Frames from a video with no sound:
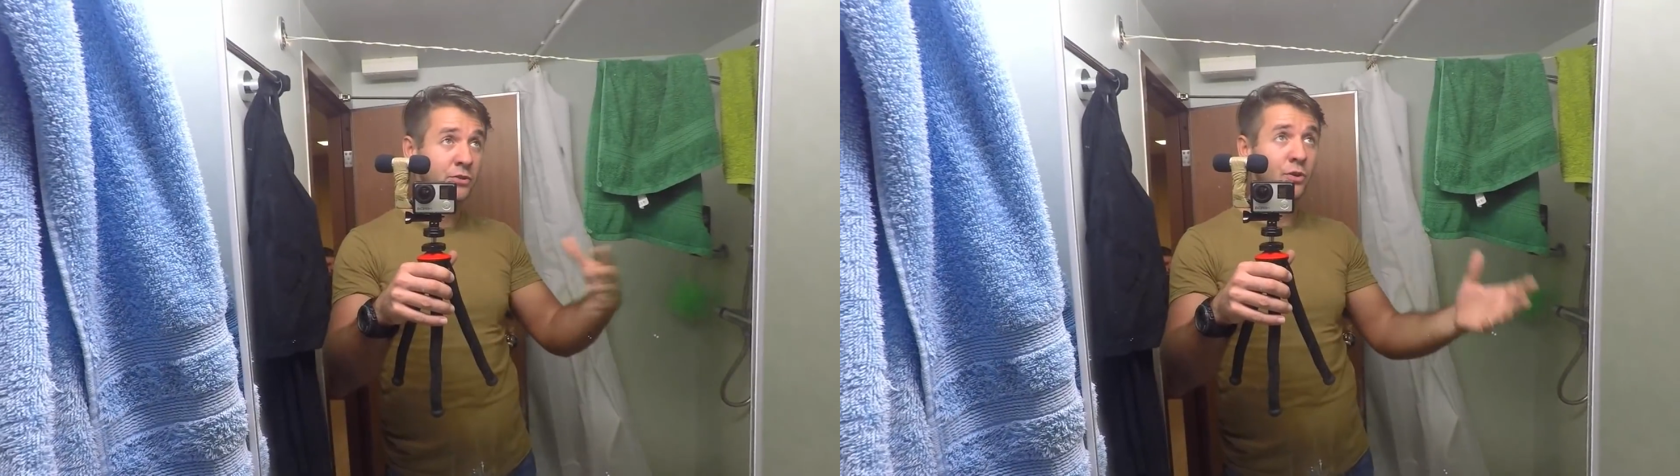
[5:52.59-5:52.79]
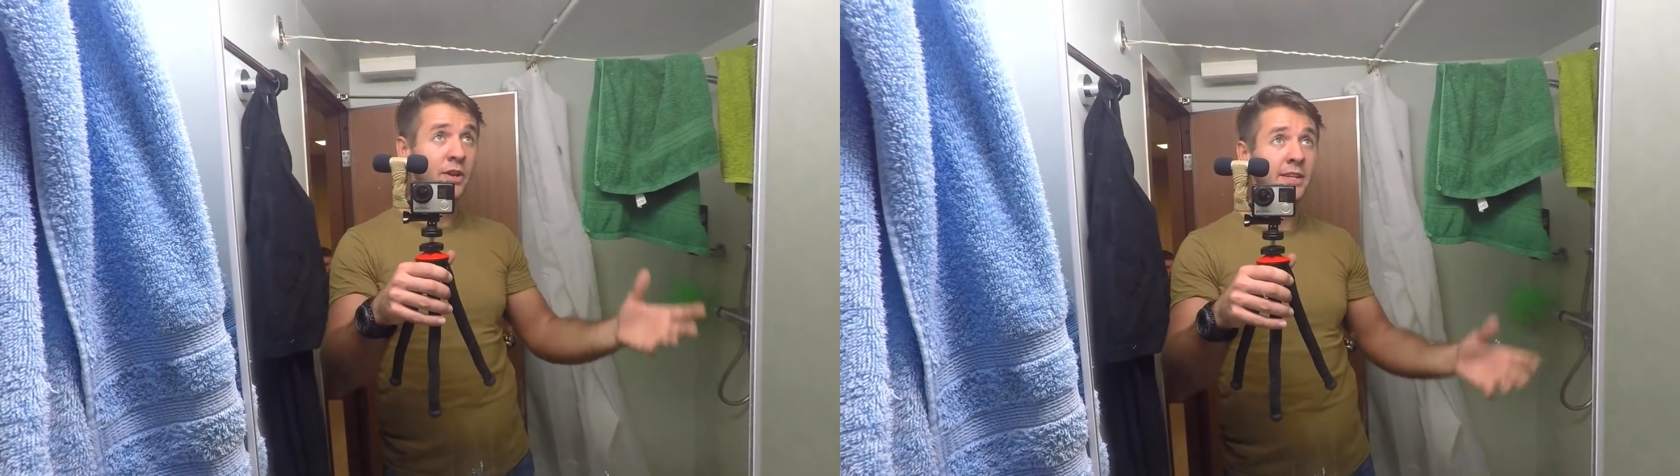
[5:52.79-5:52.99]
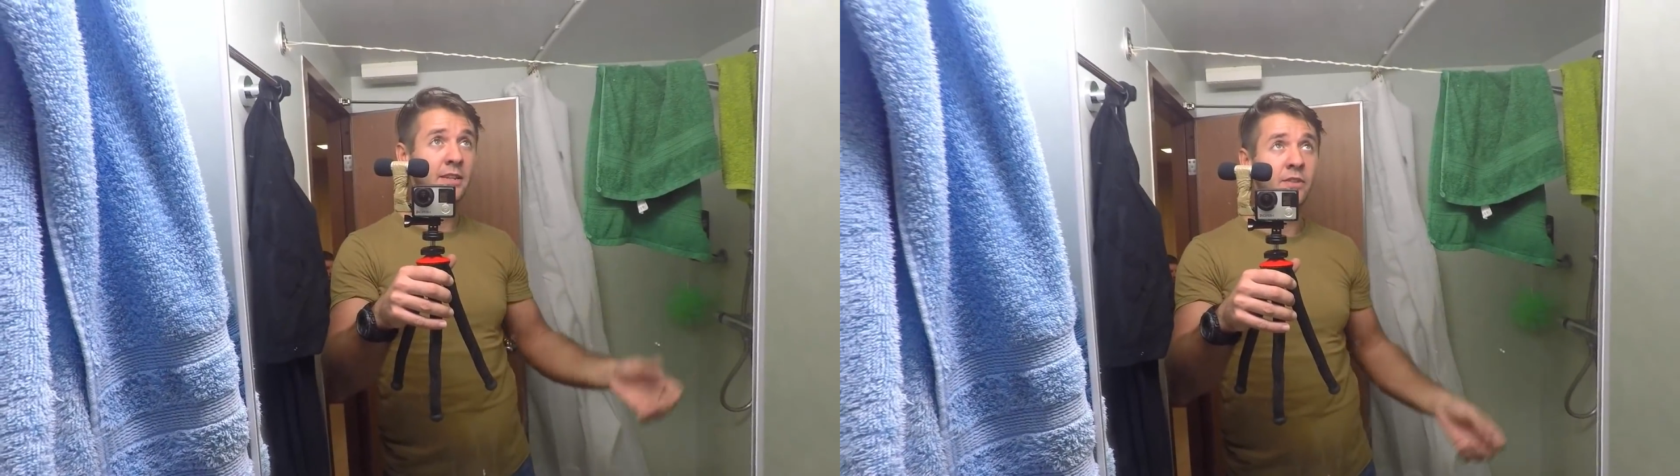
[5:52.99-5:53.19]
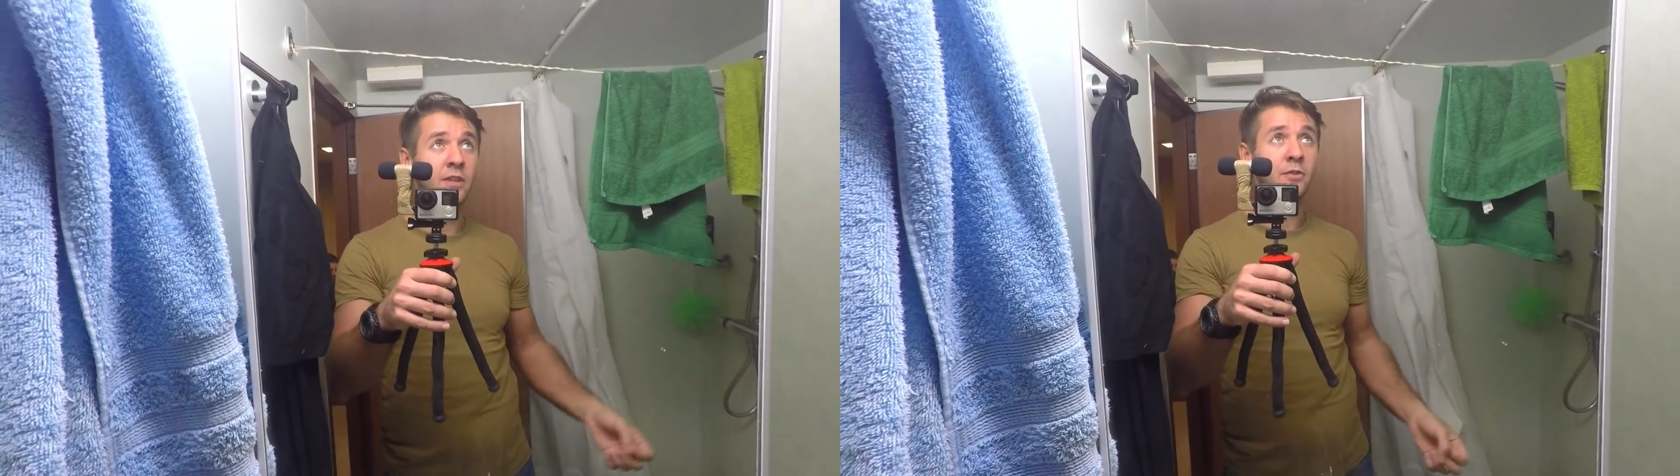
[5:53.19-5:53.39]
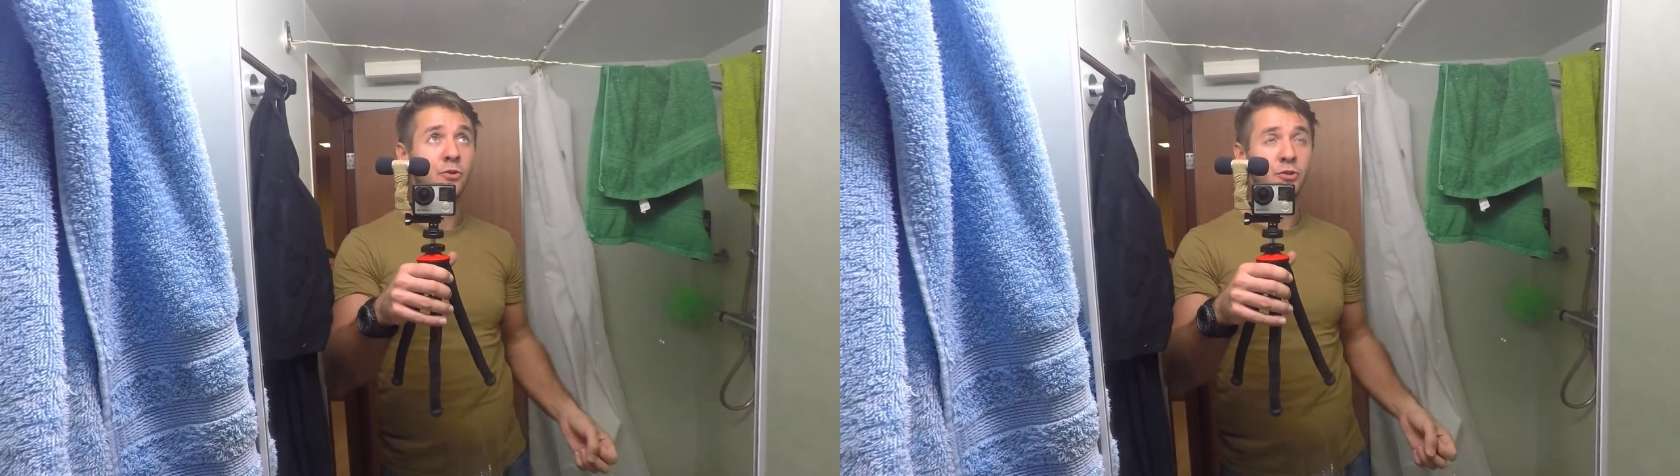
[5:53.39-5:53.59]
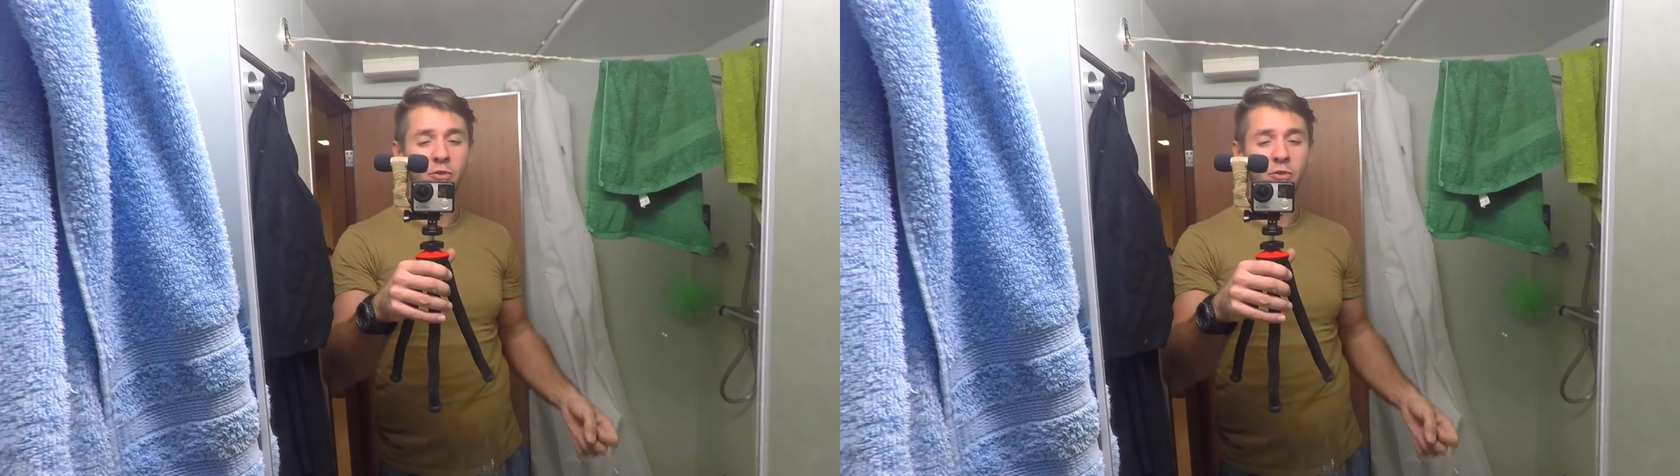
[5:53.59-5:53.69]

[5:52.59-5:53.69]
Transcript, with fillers: там, с туалетом, для того,